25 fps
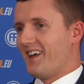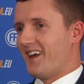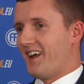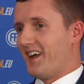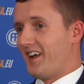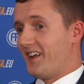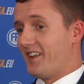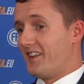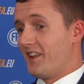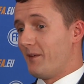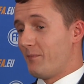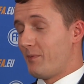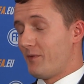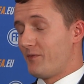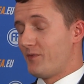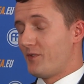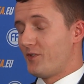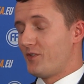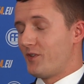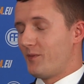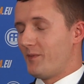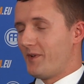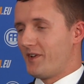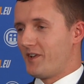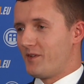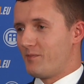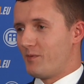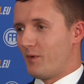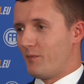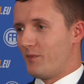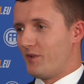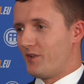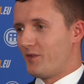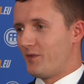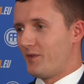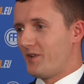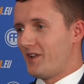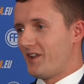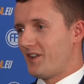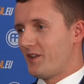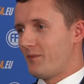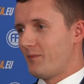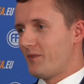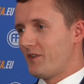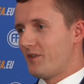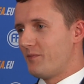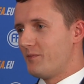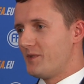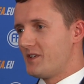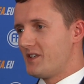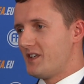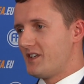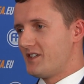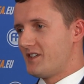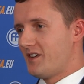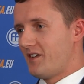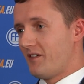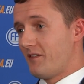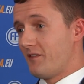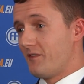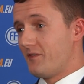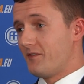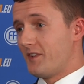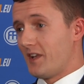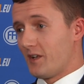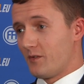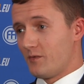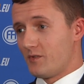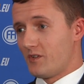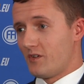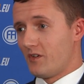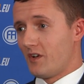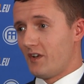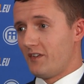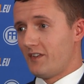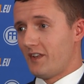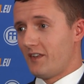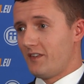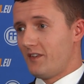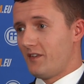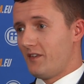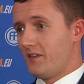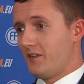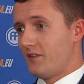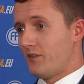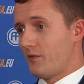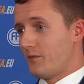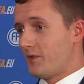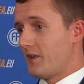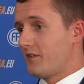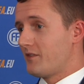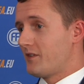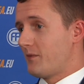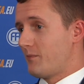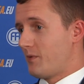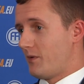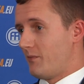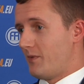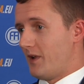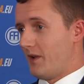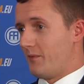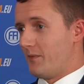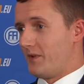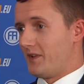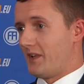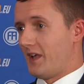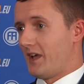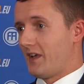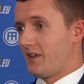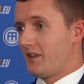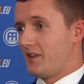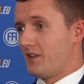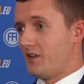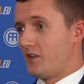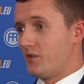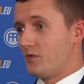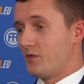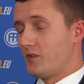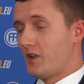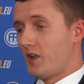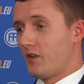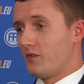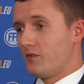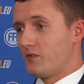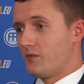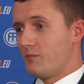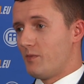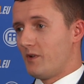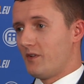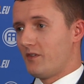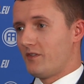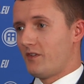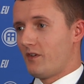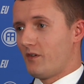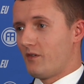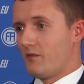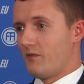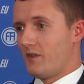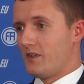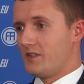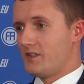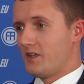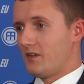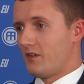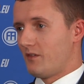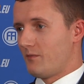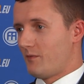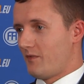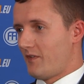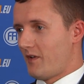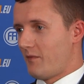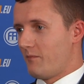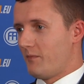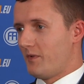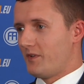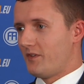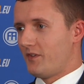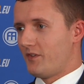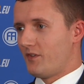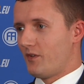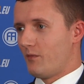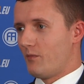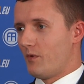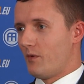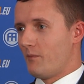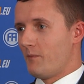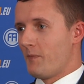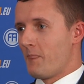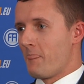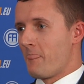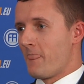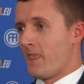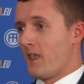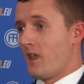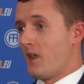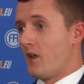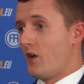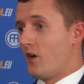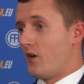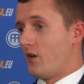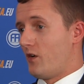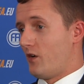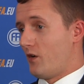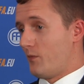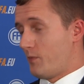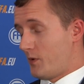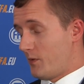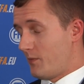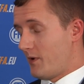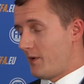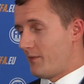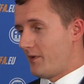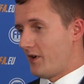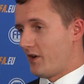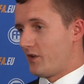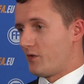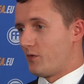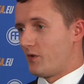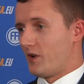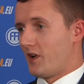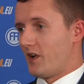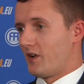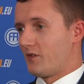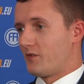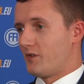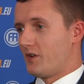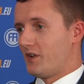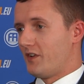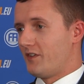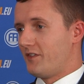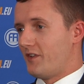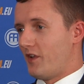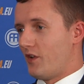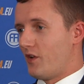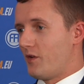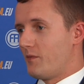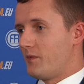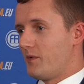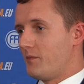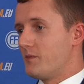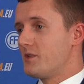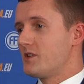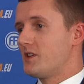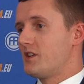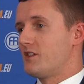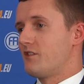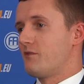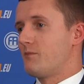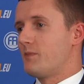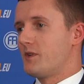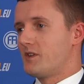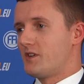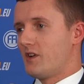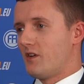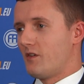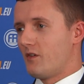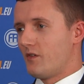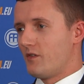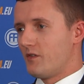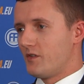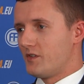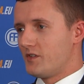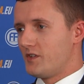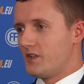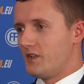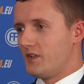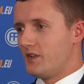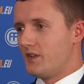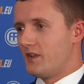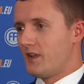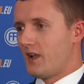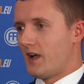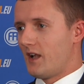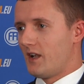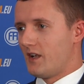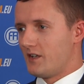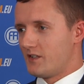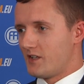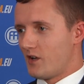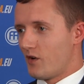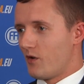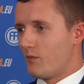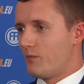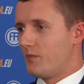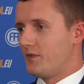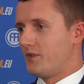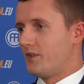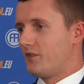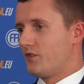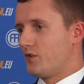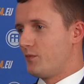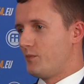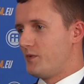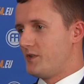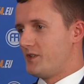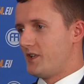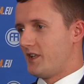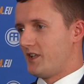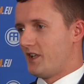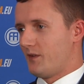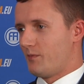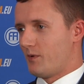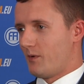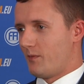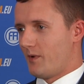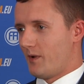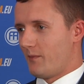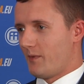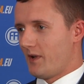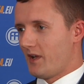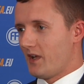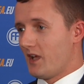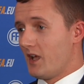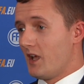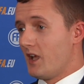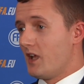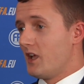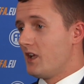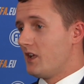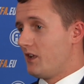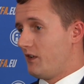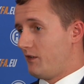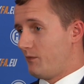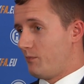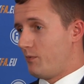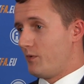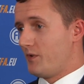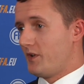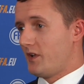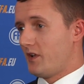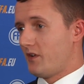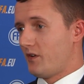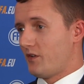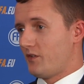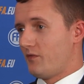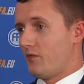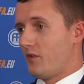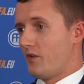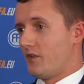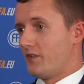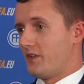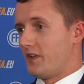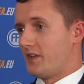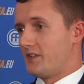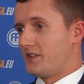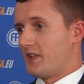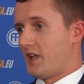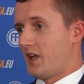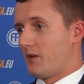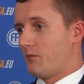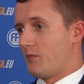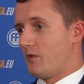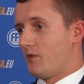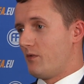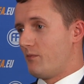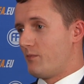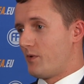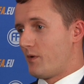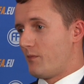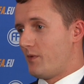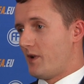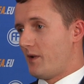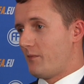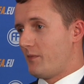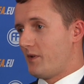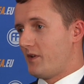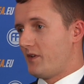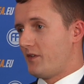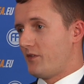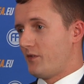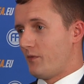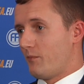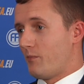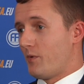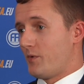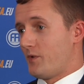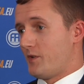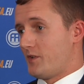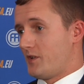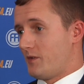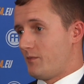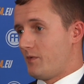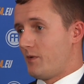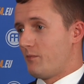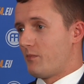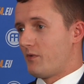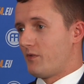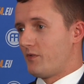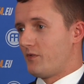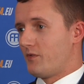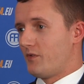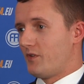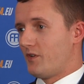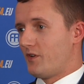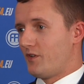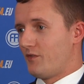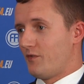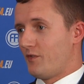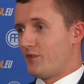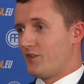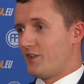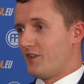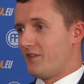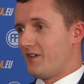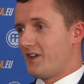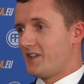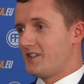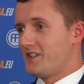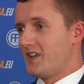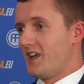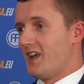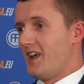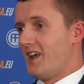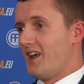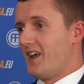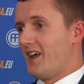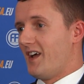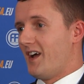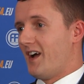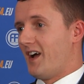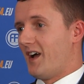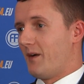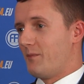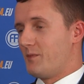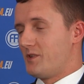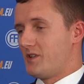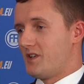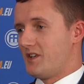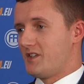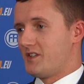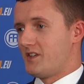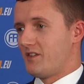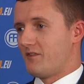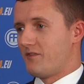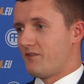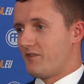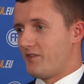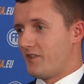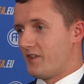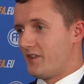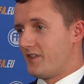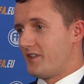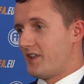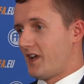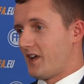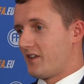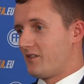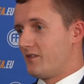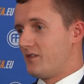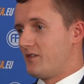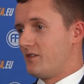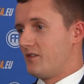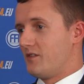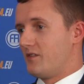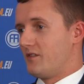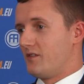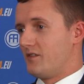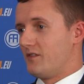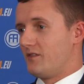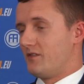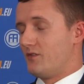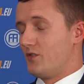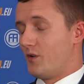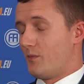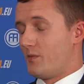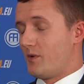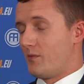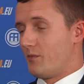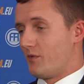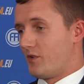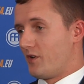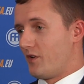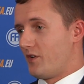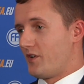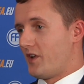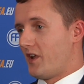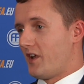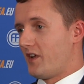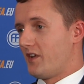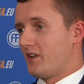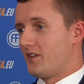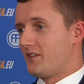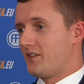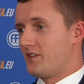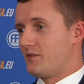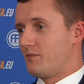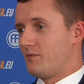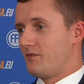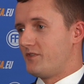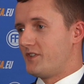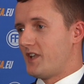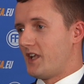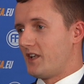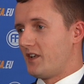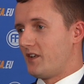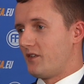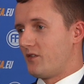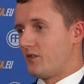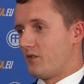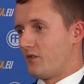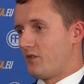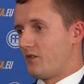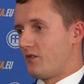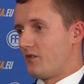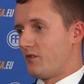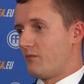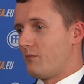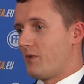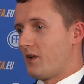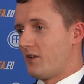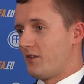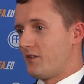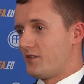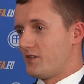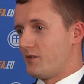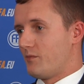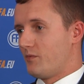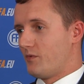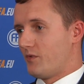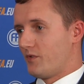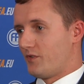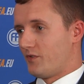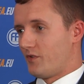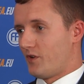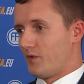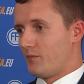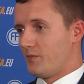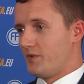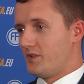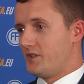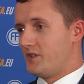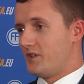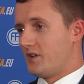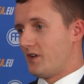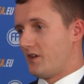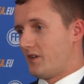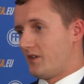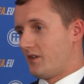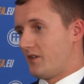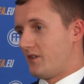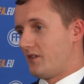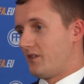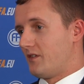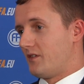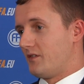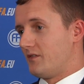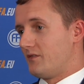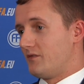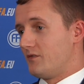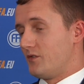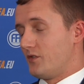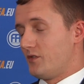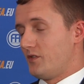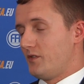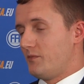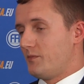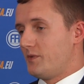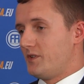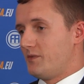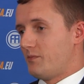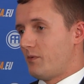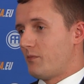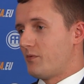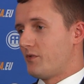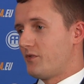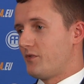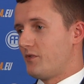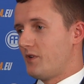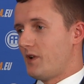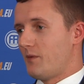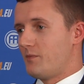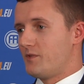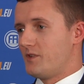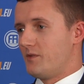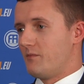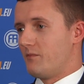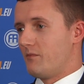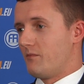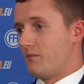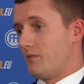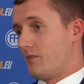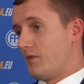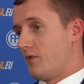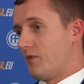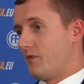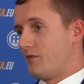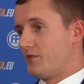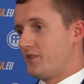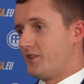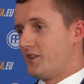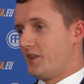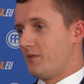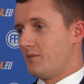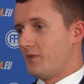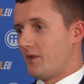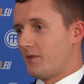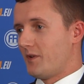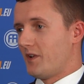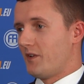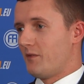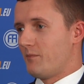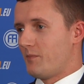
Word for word: E, na pewno są jakieś pomysły, natomiast myślę, że w tak dużej organizacji są zawsze problemy, tak? I tutaj już będąc na konwencie rozmawiamy między sobą e, o problemach, które, które istnieją i myślę, że w pierwszej kolejności należałoby się skupić na tych problemach i wspólnie je rozwiązać, tak? Bo problemy są po to, żeby po prostu je rozwiązywać, a myślę, że w tak dobrym gronie jesteśmy w stanie to bardzo szybko zrobić, e, no i być po prostu lepszym, bo wszystkim na